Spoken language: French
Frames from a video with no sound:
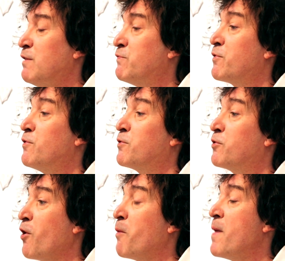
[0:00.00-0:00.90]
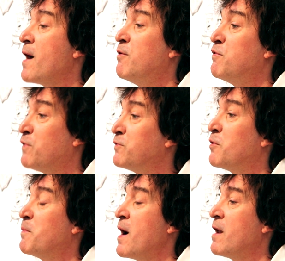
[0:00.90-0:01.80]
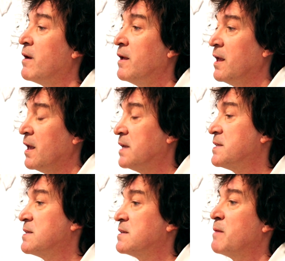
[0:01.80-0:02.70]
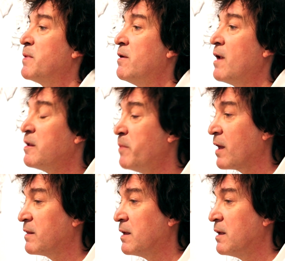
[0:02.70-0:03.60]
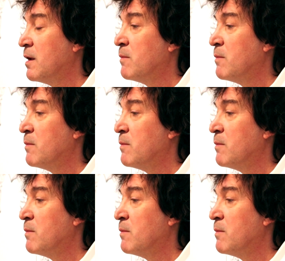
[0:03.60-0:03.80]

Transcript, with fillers: Il faut que le cœur parle, le ventre parle, et ça, ça s'appelle la liberté.